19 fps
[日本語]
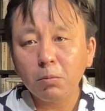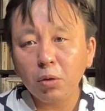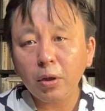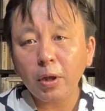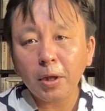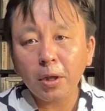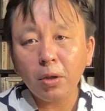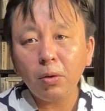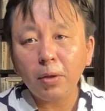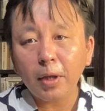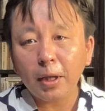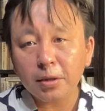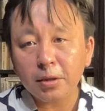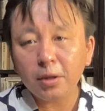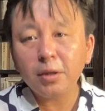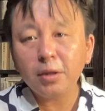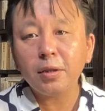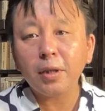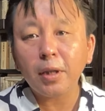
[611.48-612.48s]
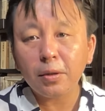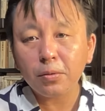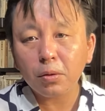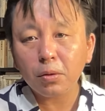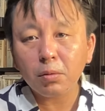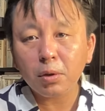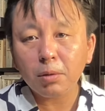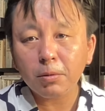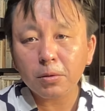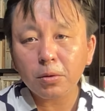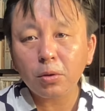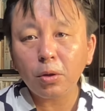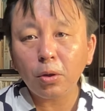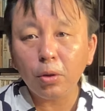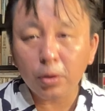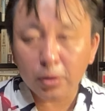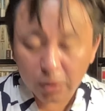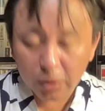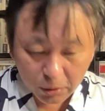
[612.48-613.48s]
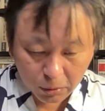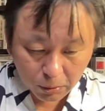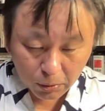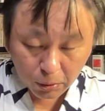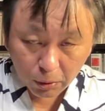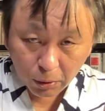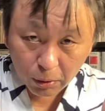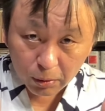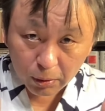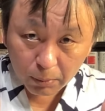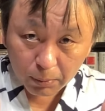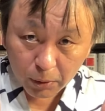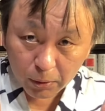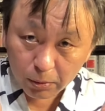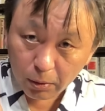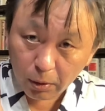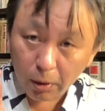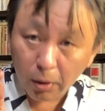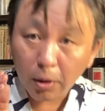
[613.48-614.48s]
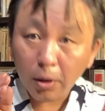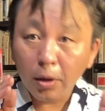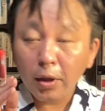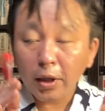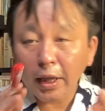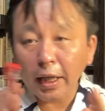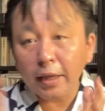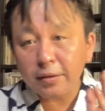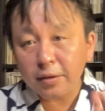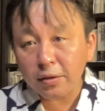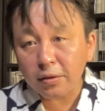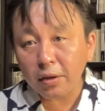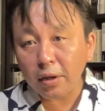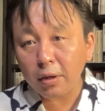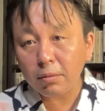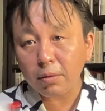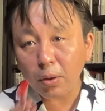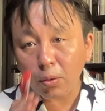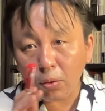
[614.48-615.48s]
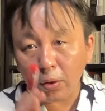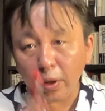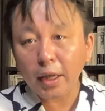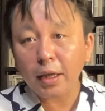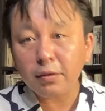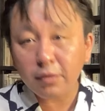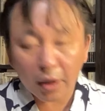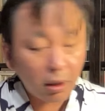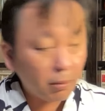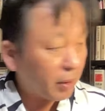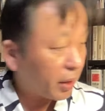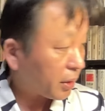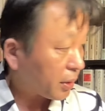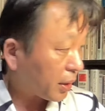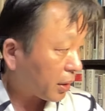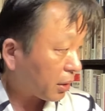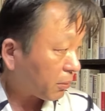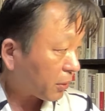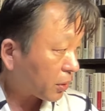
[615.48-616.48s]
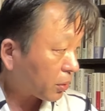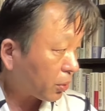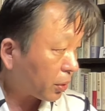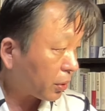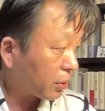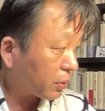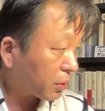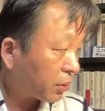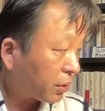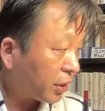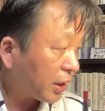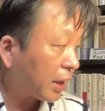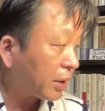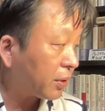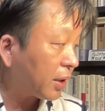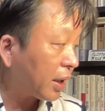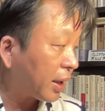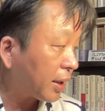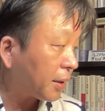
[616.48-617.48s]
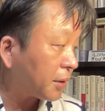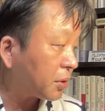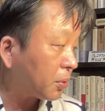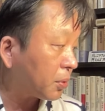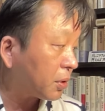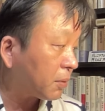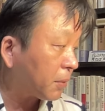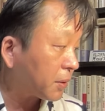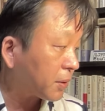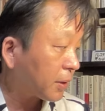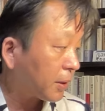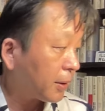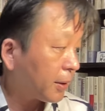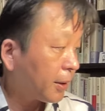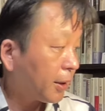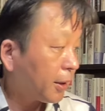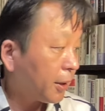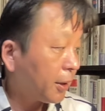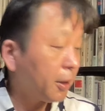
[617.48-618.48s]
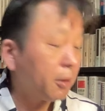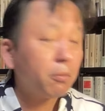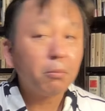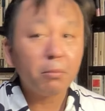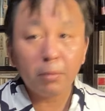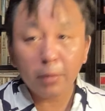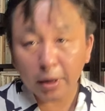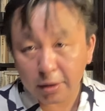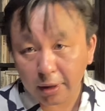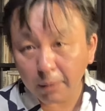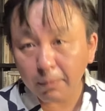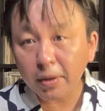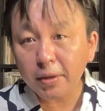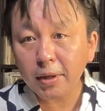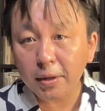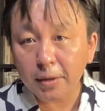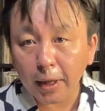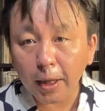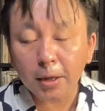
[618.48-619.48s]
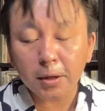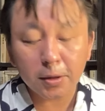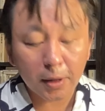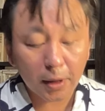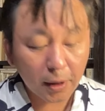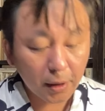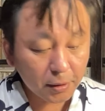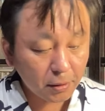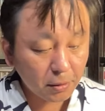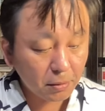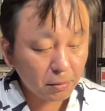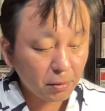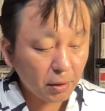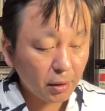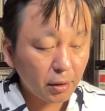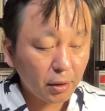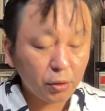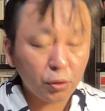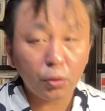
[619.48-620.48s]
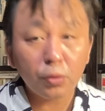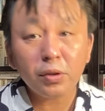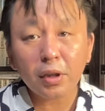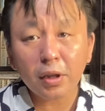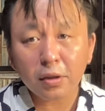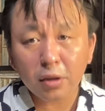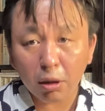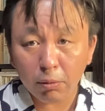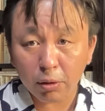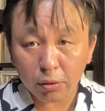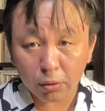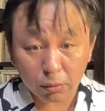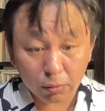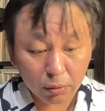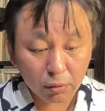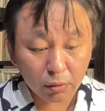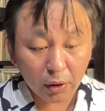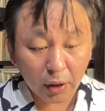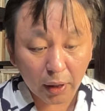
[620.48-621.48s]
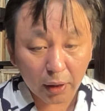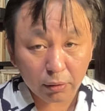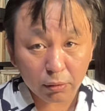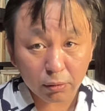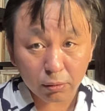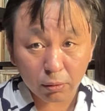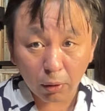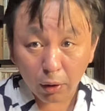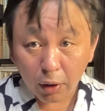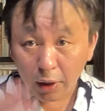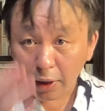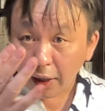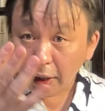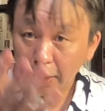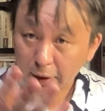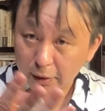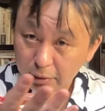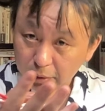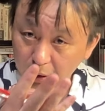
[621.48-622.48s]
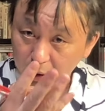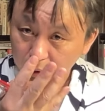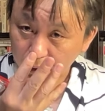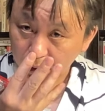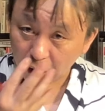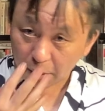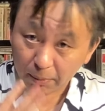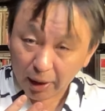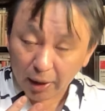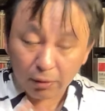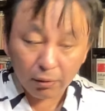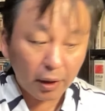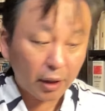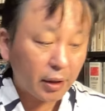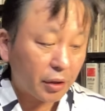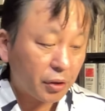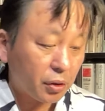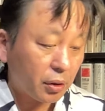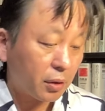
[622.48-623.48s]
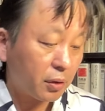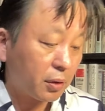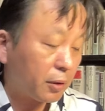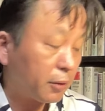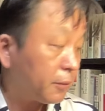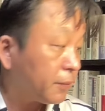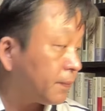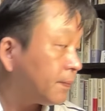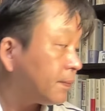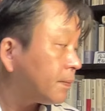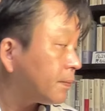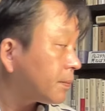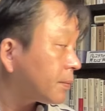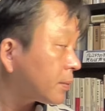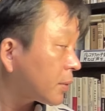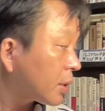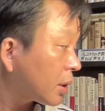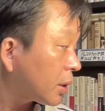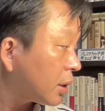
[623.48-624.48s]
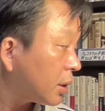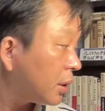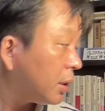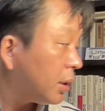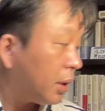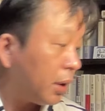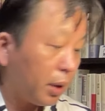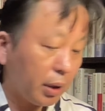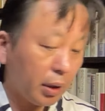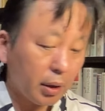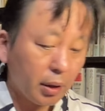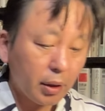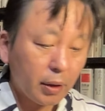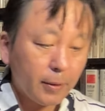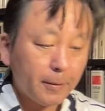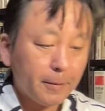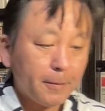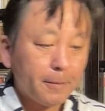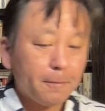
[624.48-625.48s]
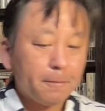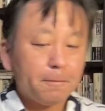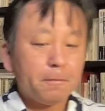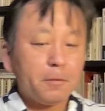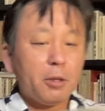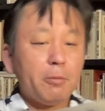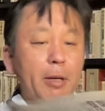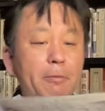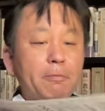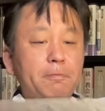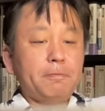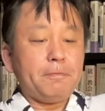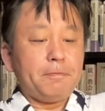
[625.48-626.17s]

僕は議論が小さいと思います。今日実を言うと今日の僕の解説編はこれがテーマになります。これゆっくり後で話をします。めちゃめちゃ大事な話です。これ女性差別うんぬんかんぬんのはるか手前の話です。えー、2面。